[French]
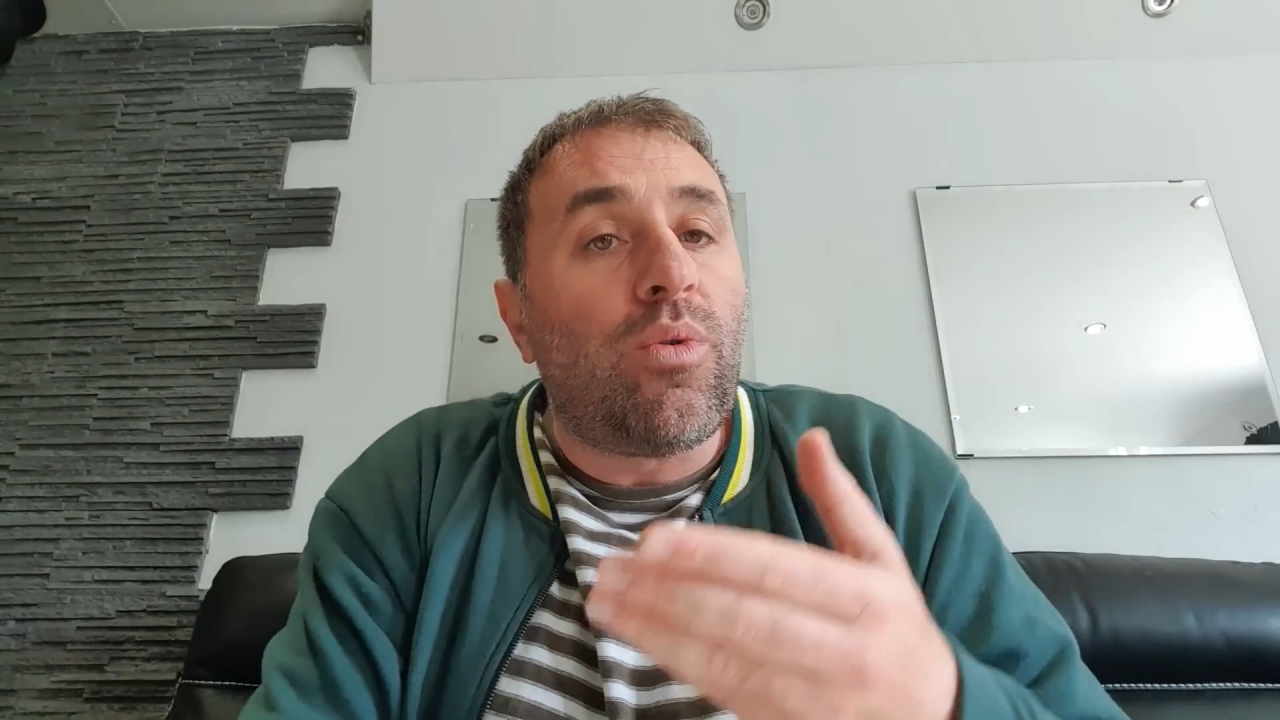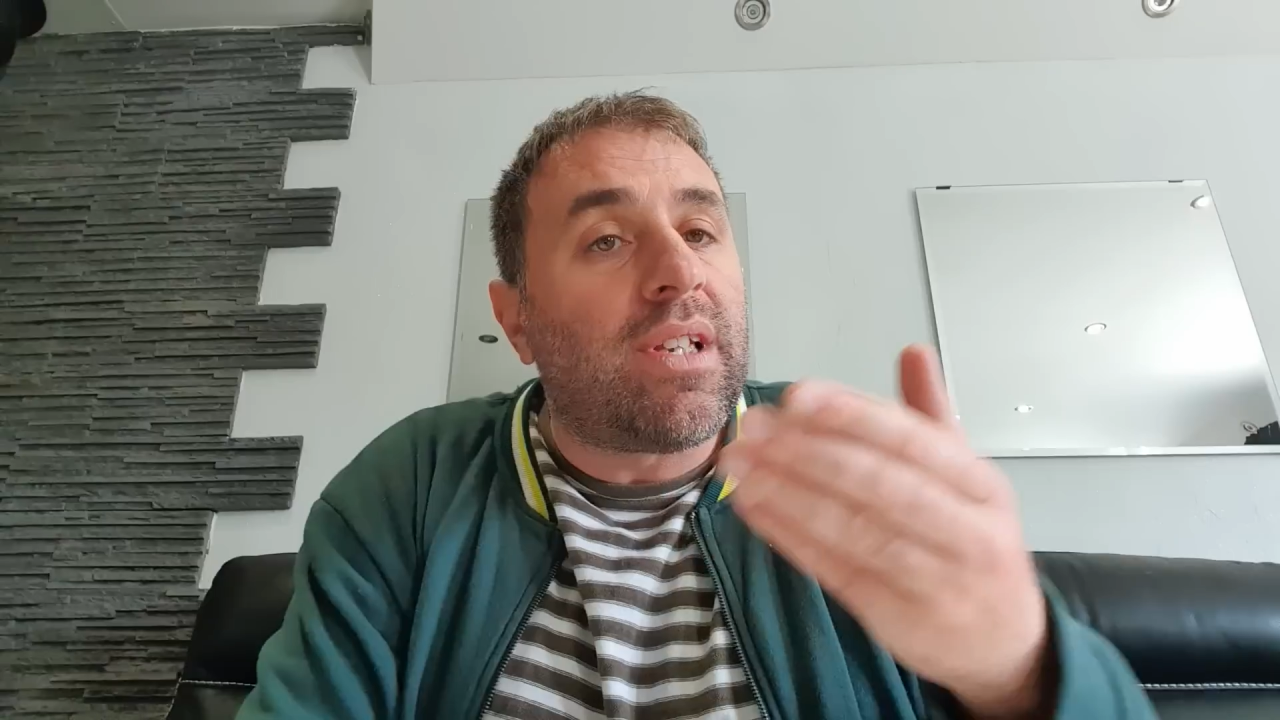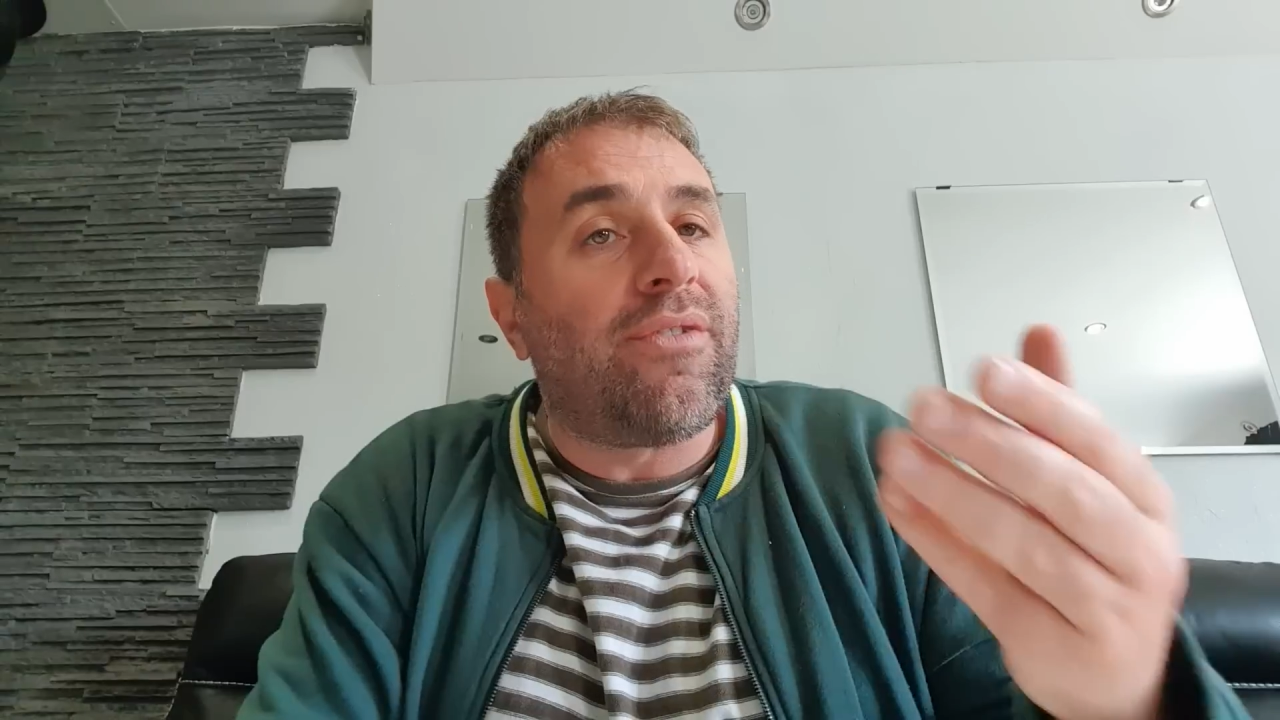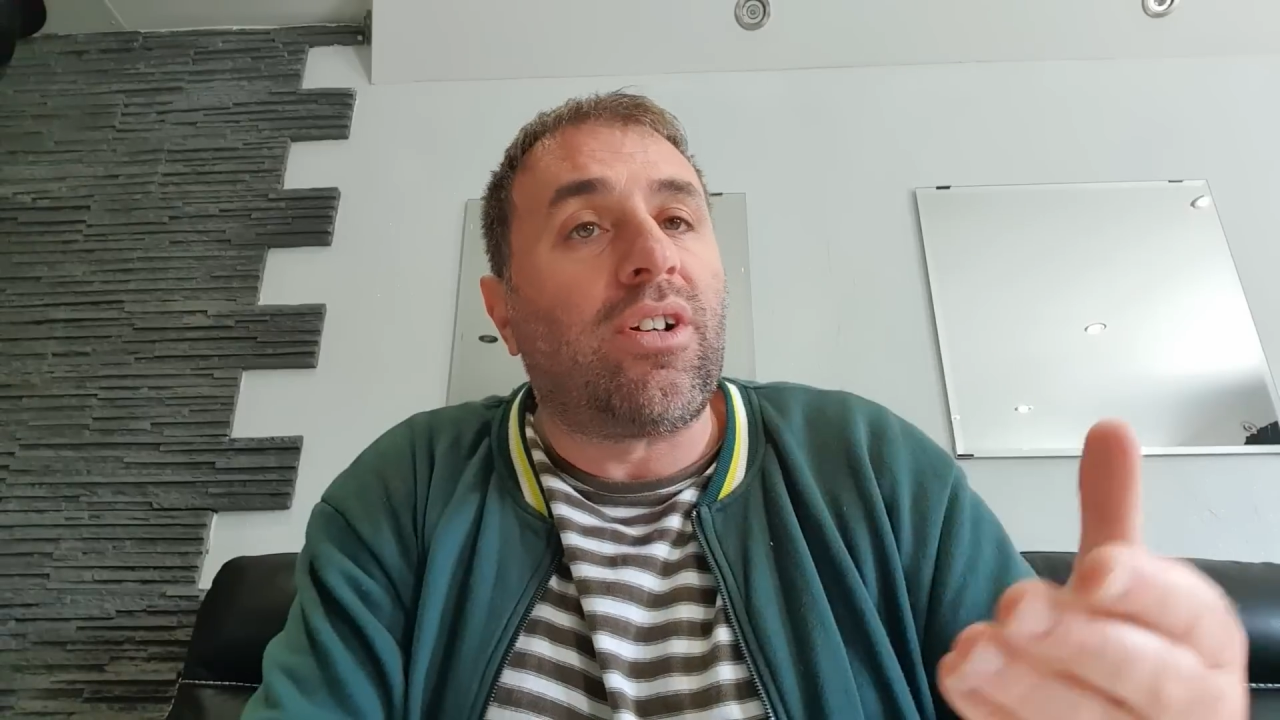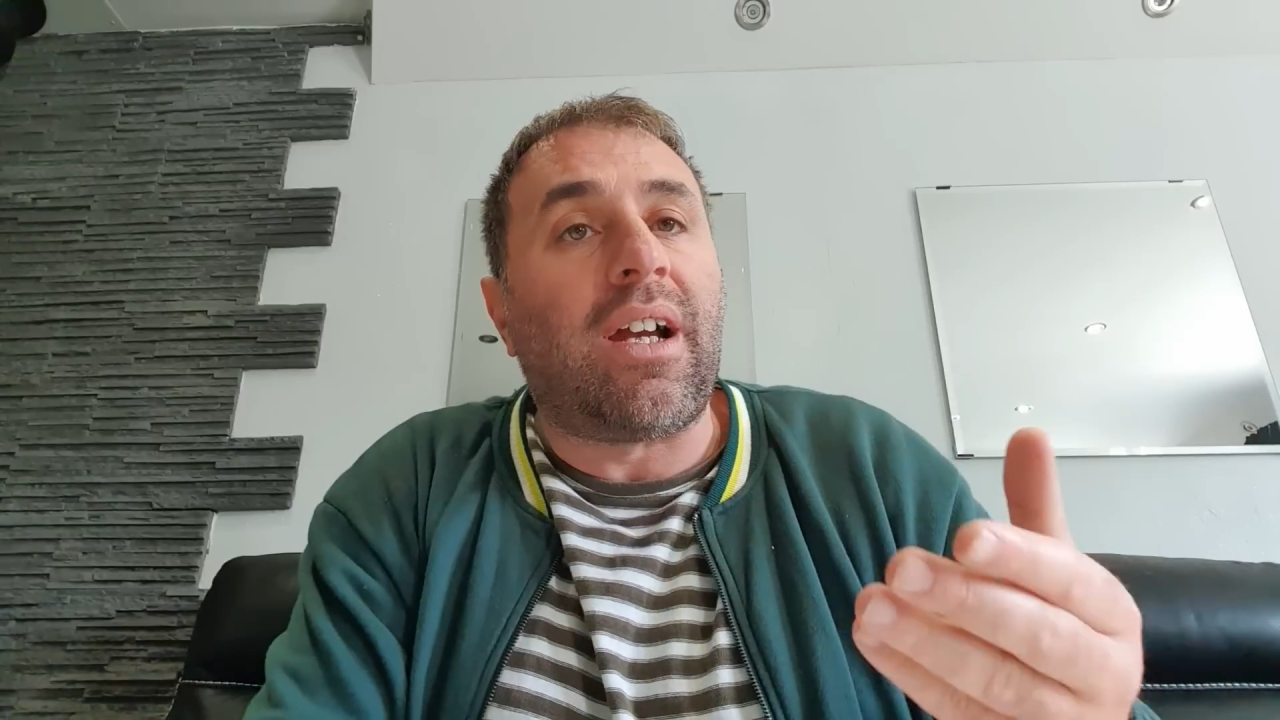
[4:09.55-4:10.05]
nous
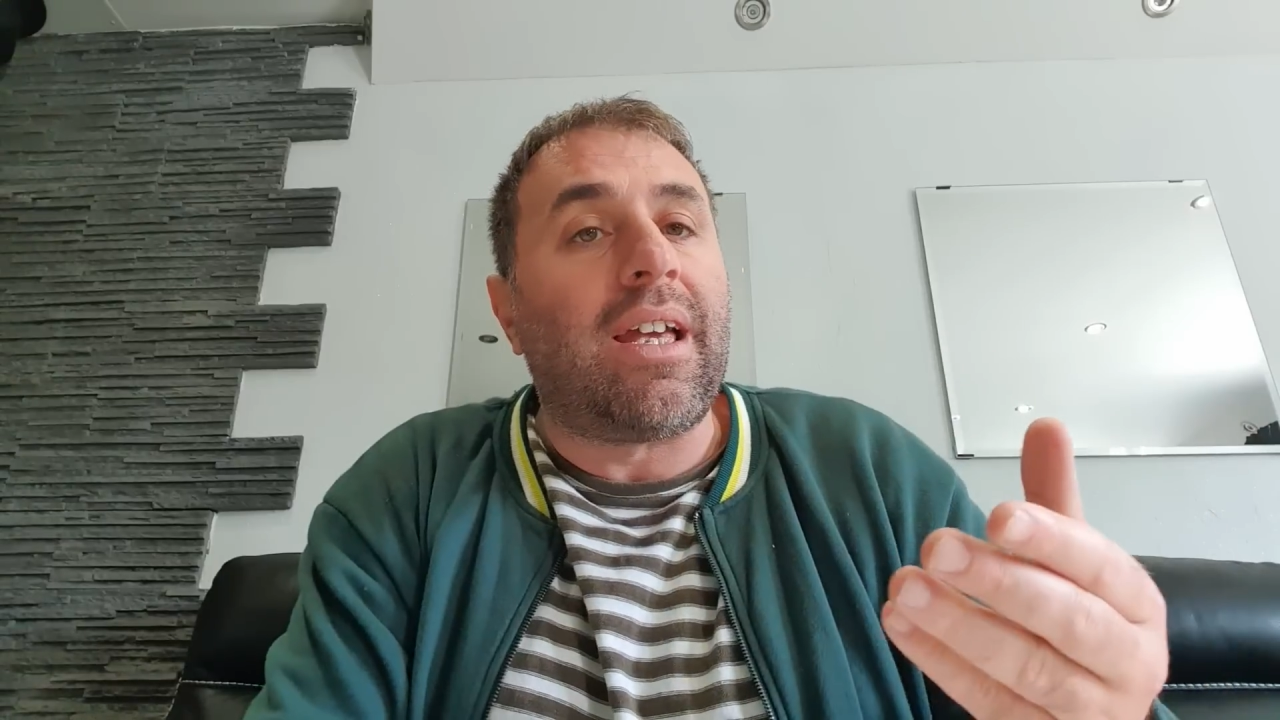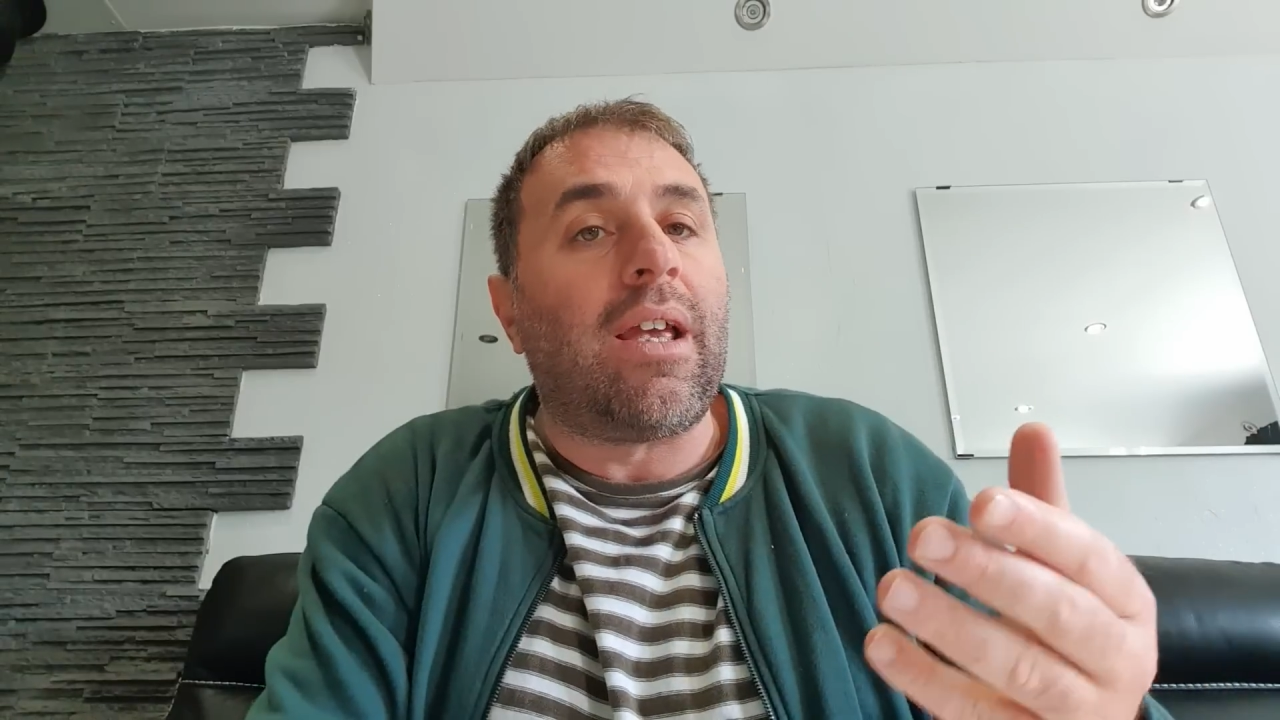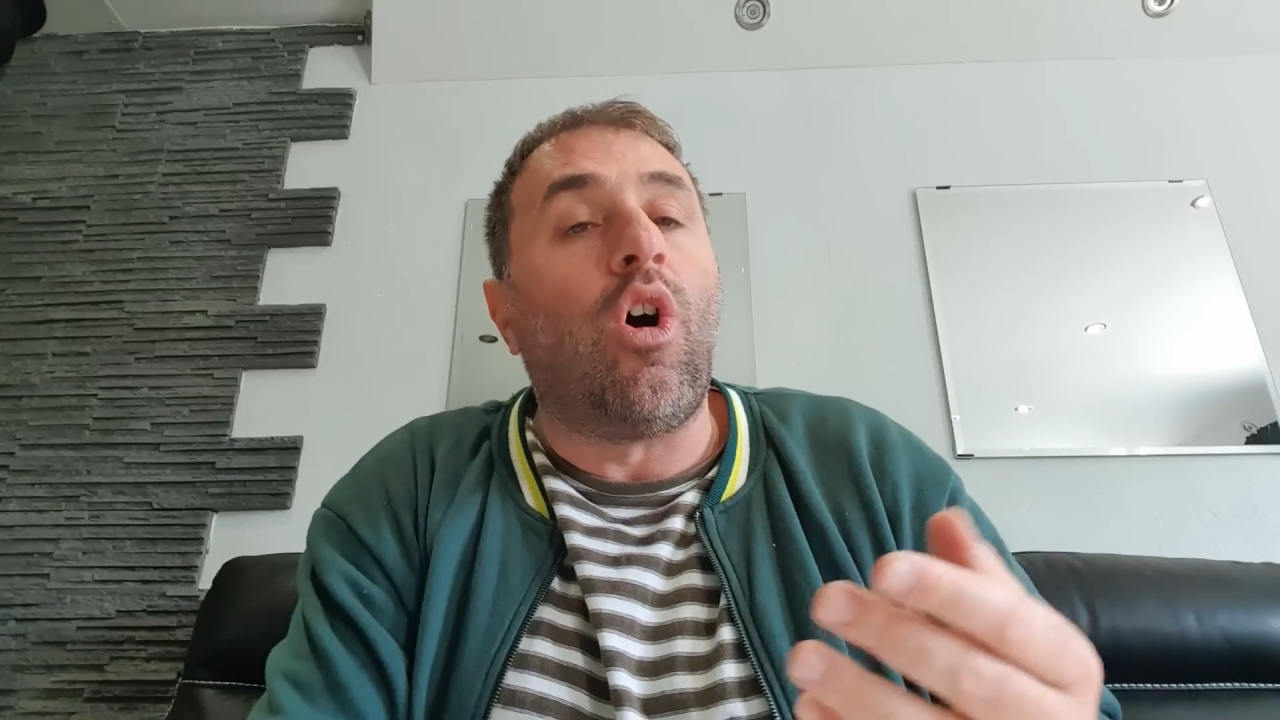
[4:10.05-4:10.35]
avons créés